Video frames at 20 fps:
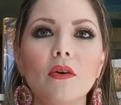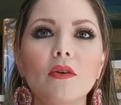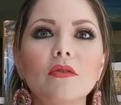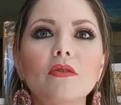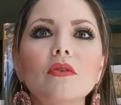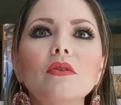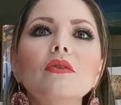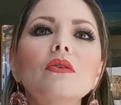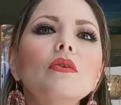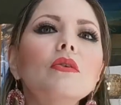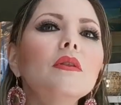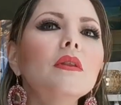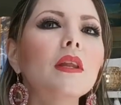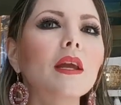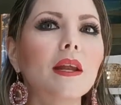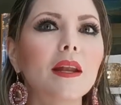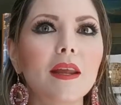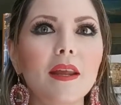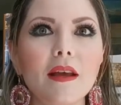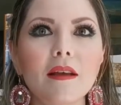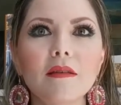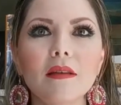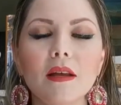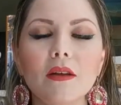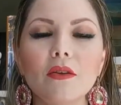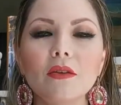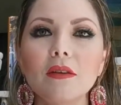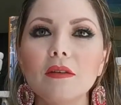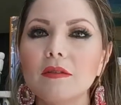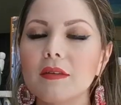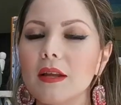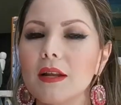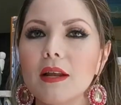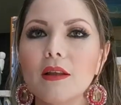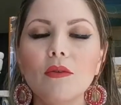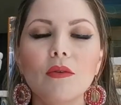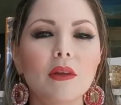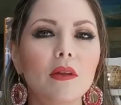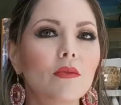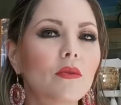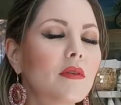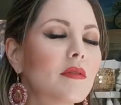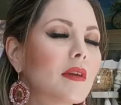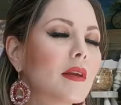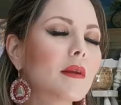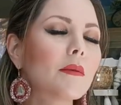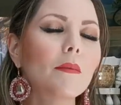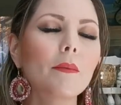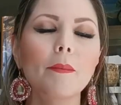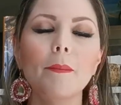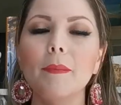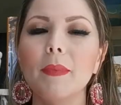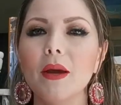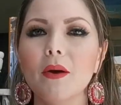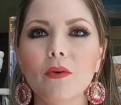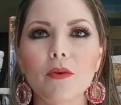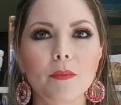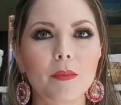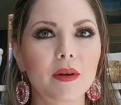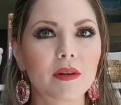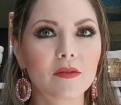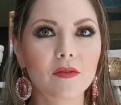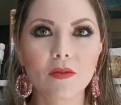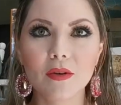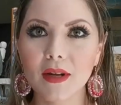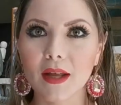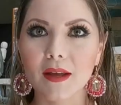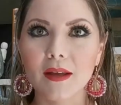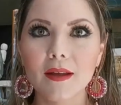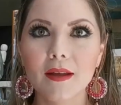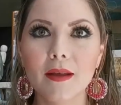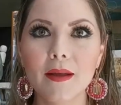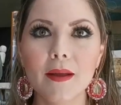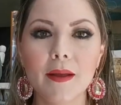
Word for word: o son tonterías que no te están ayudando a ser mejor persona.